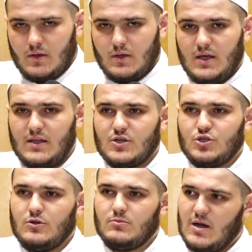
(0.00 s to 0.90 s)
я
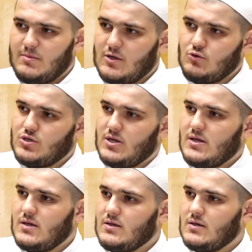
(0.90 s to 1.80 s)
нашел, мы
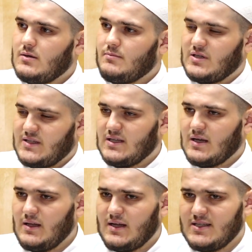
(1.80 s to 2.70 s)
обнаружили, посланник Аллаха,